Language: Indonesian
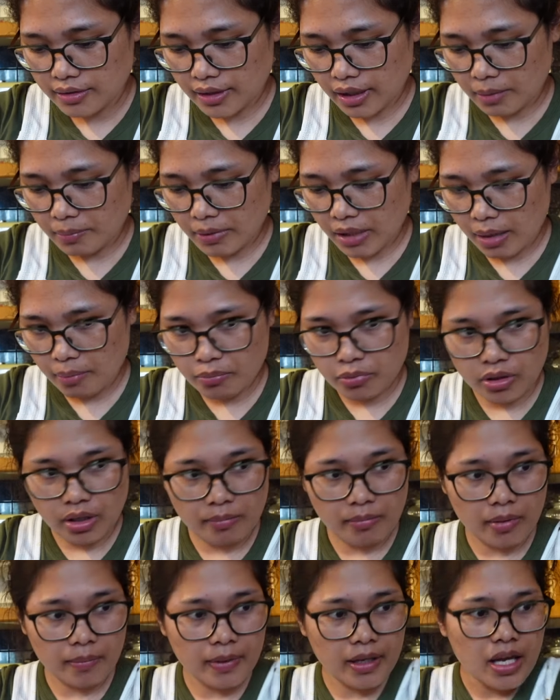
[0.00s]
Jangan
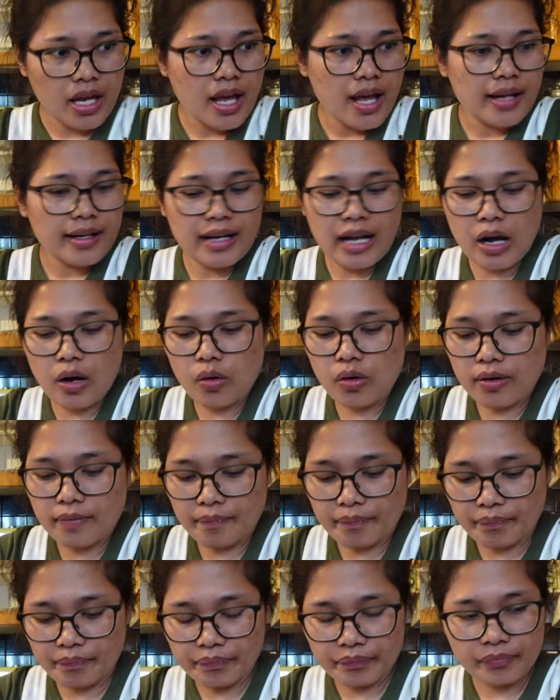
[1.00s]
berhamburan baby. Now
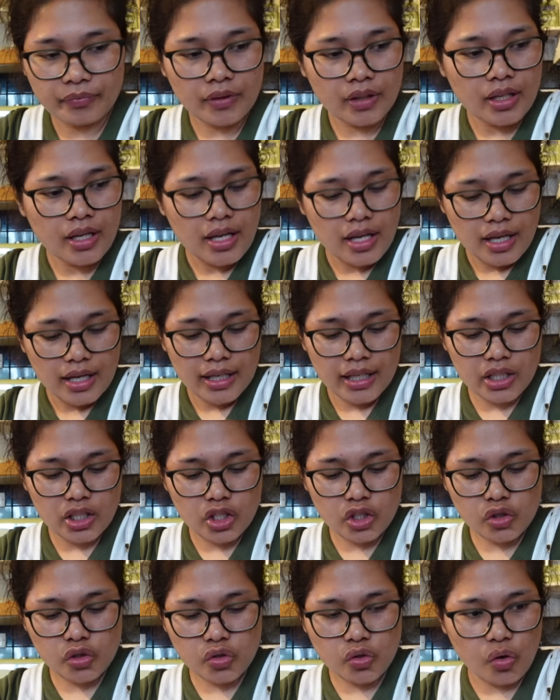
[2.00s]

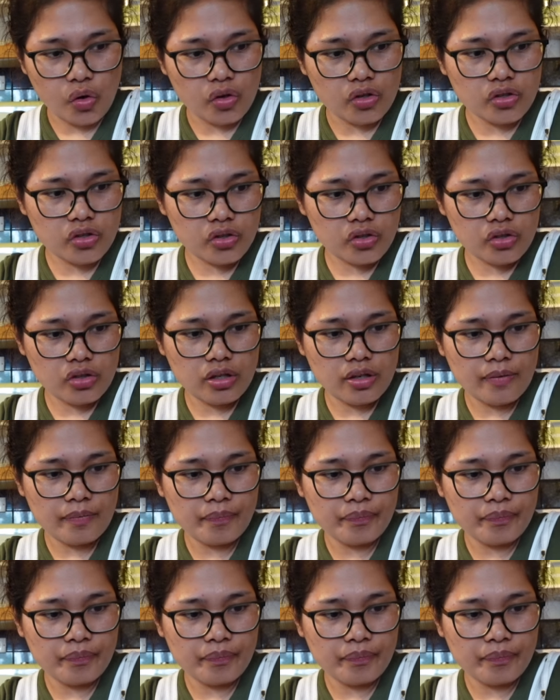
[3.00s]
ini sos.